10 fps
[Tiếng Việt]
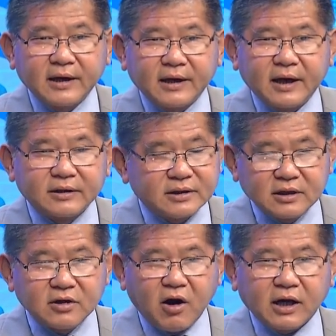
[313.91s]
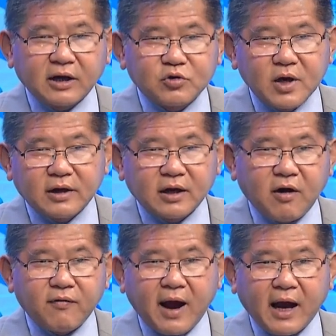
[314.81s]
à, chưa rõ là cái chuyện là
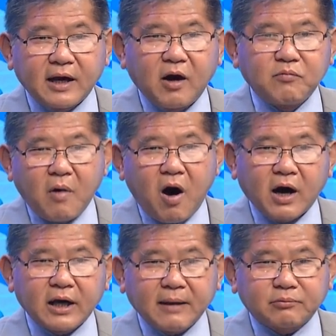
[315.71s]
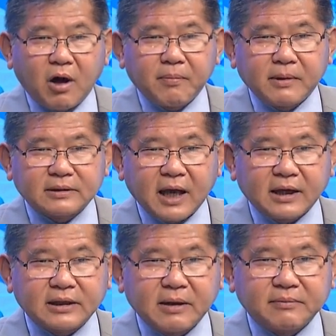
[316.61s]
có phải là ông bỏ cái laptop ở tại
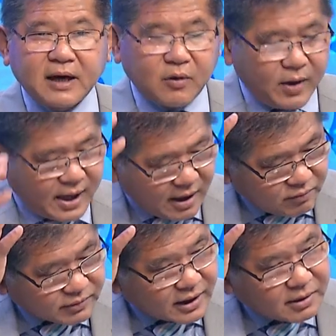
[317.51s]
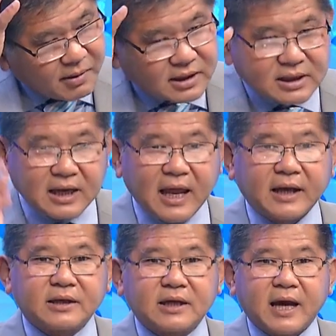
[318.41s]
cái tiệm Delaware không đây nó mới chỉ là
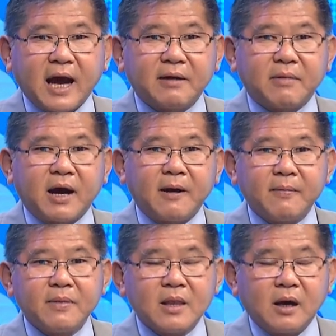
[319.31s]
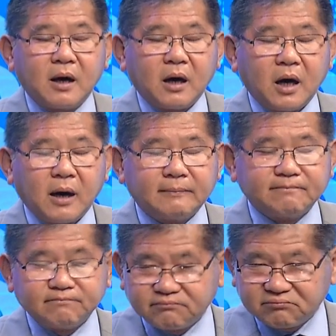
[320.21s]
những cái mà
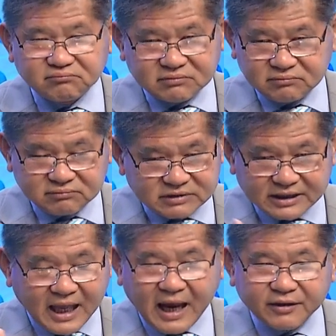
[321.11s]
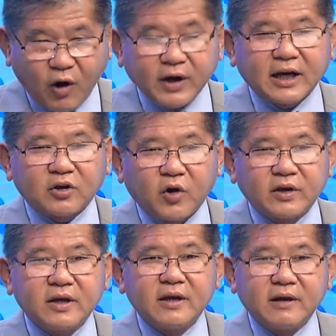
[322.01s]
um, người ta nói ra thôi
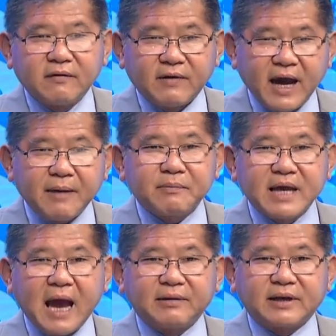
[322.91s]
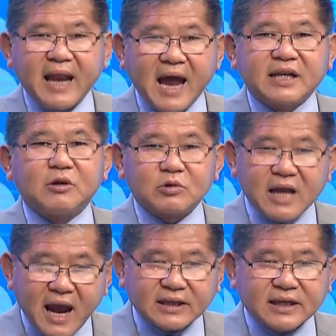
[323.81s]
và FBI đang điều
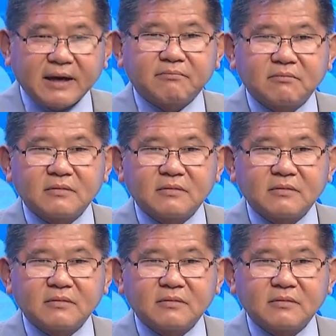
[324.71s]
tra xem